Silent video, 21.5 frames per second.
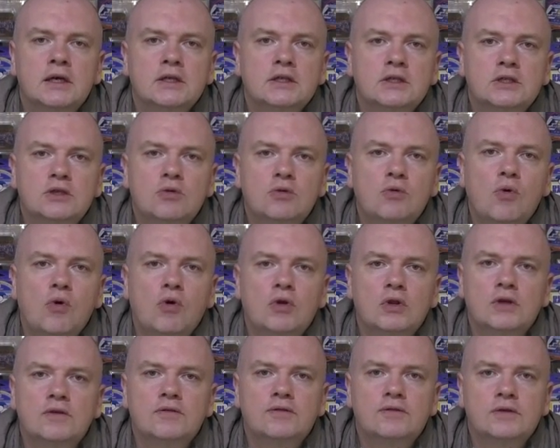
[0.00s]

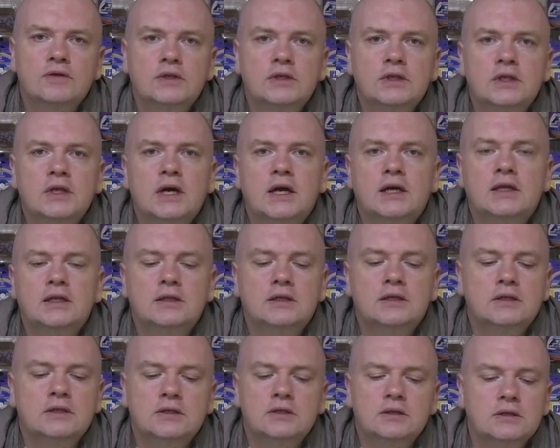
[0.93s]
сколов, не,
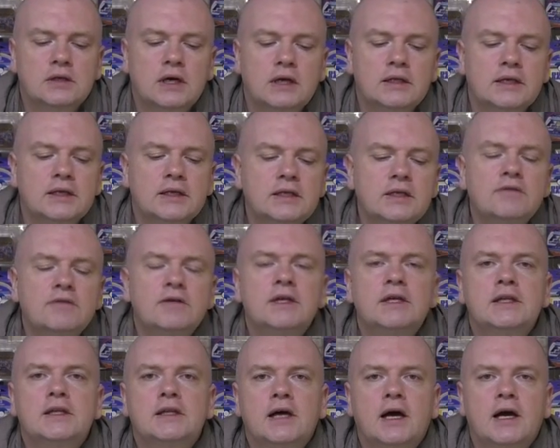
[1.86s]
она не
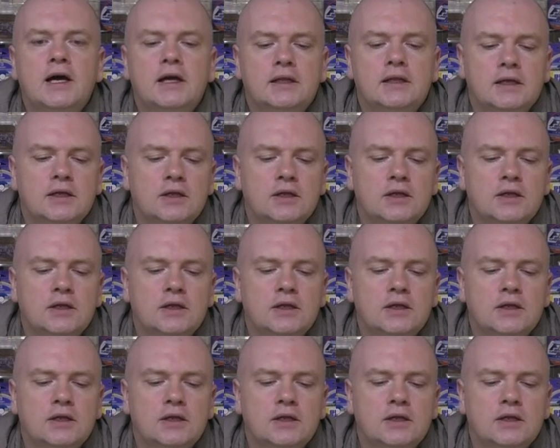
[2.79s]
вылетает,